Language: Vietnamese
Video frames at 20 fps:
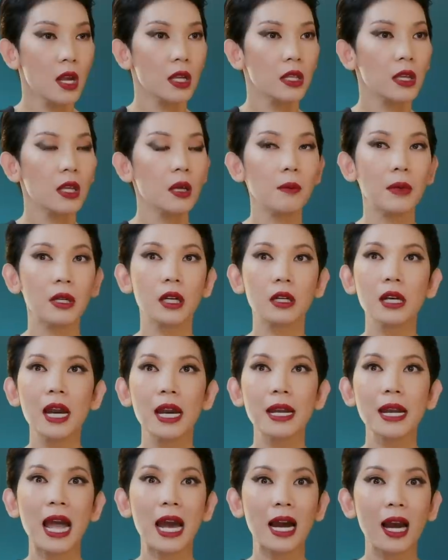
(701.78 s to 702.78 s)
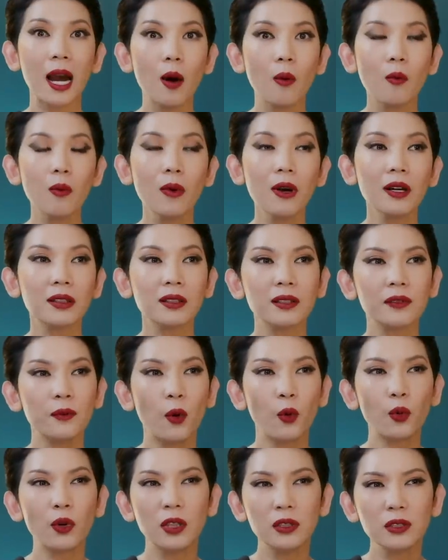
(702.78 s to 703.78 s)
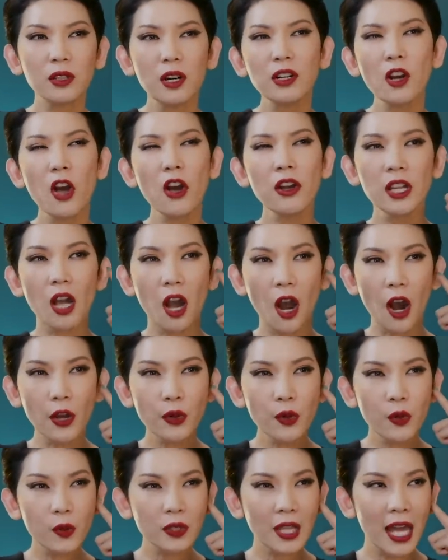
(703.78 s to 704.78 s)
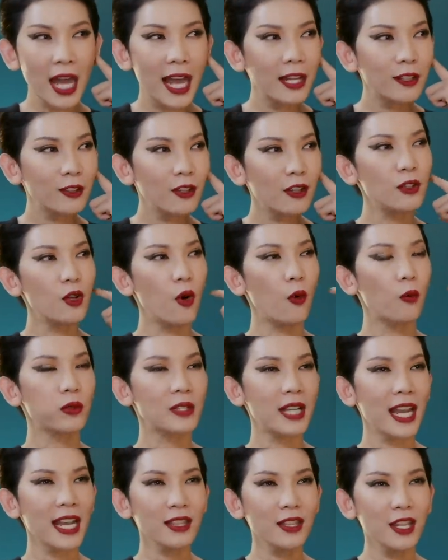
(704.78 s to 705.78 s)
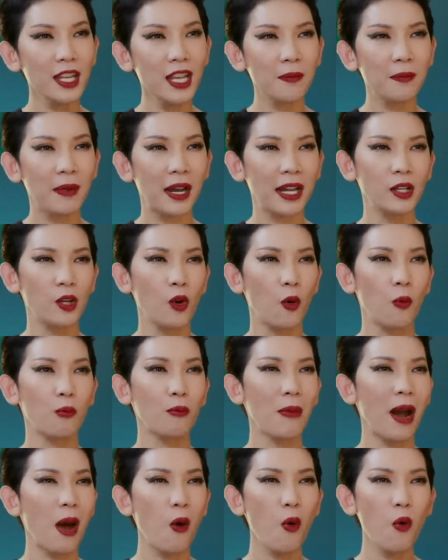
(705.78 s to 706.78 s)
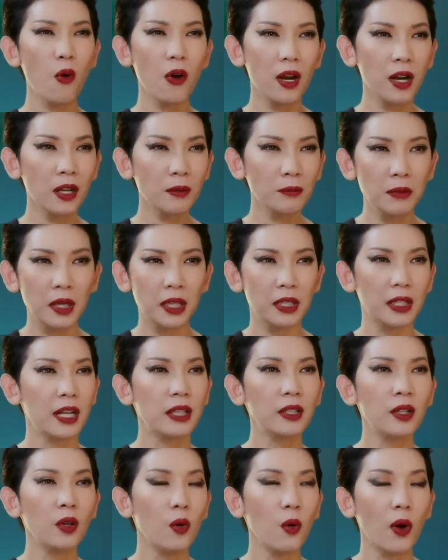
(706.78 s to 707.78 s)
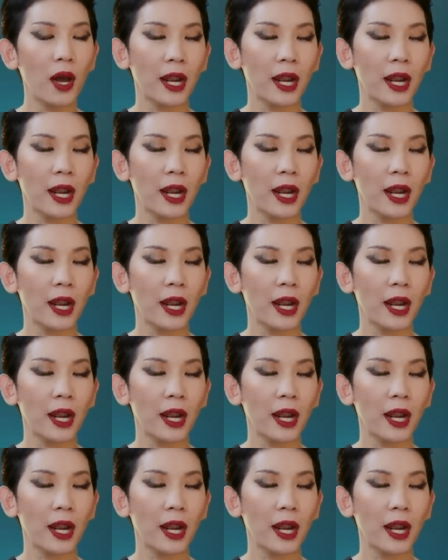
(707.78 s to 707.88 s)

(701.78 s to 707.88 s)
Nhưng mà thực ra đàn ông á, phụ nữ có nói nhỏ vô tai, có dùng trái tim hay dùng máu hết mình để cứu